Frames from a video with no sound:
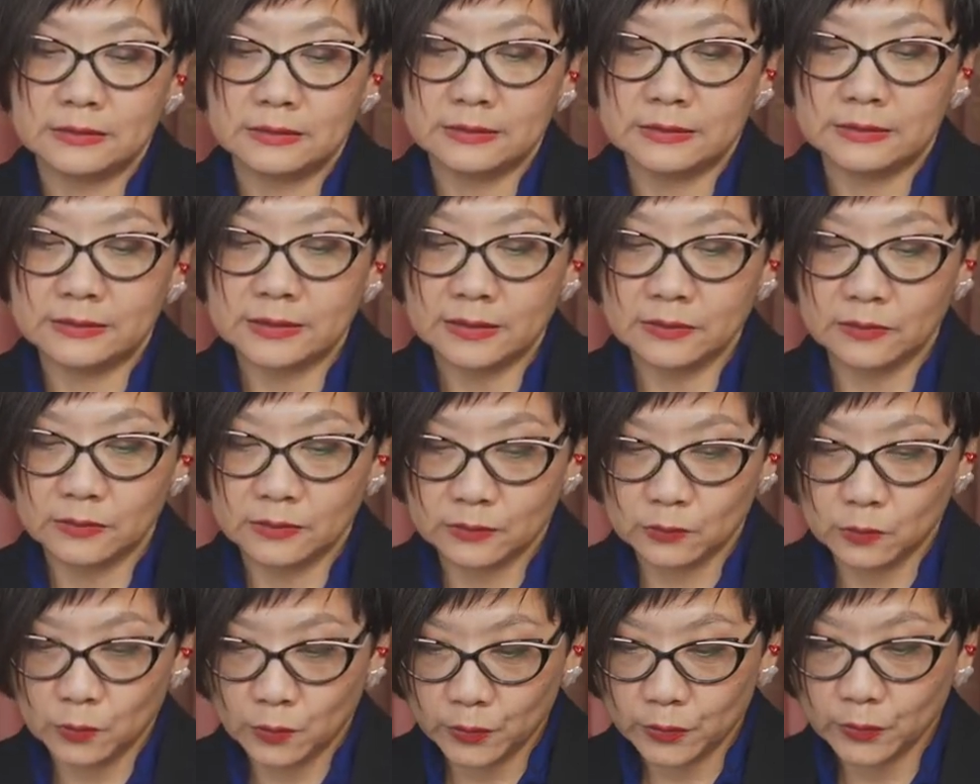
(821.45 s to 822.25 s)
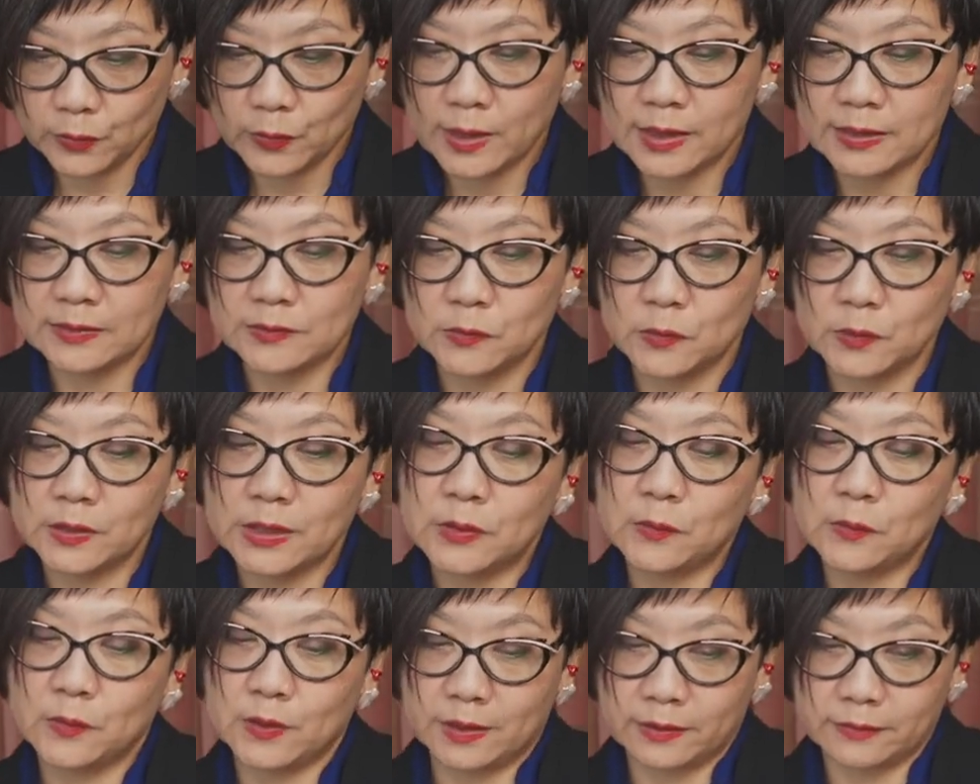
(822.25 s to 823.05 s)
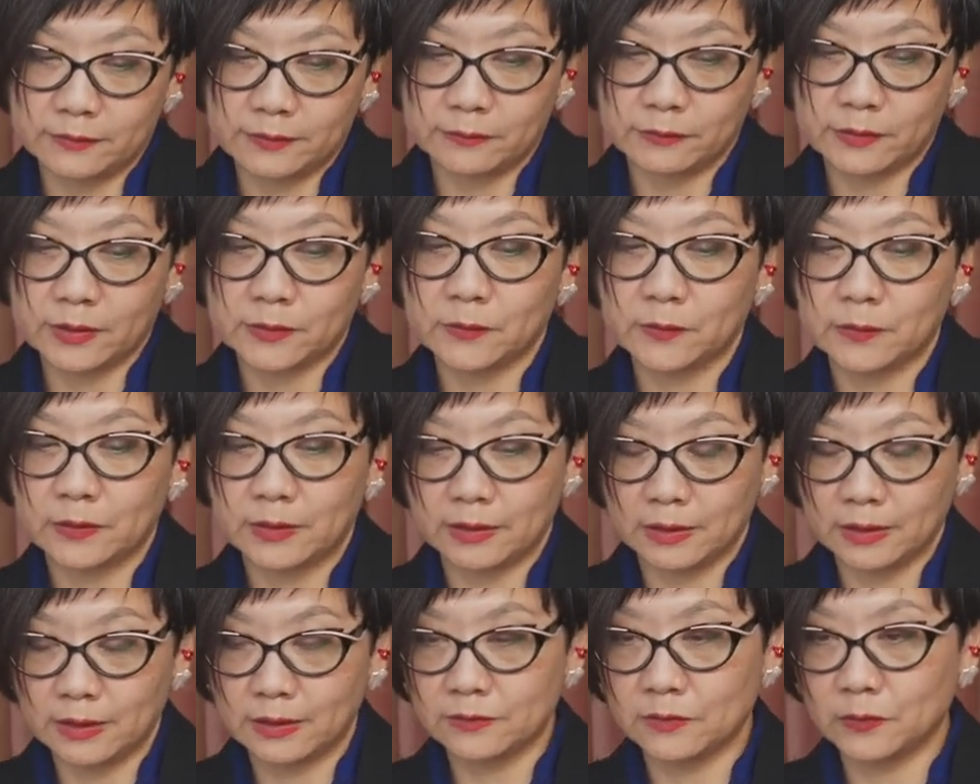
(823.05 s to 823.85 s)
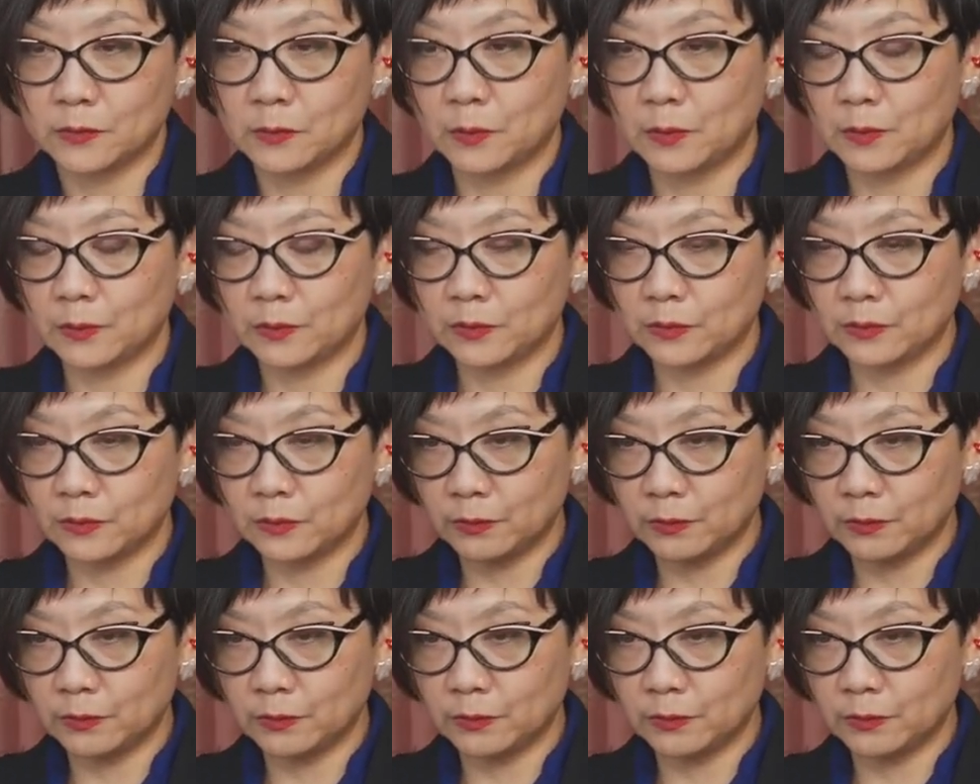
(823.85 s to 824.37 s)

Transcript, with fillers: じゃどういう発想なのかって言ったきに、その、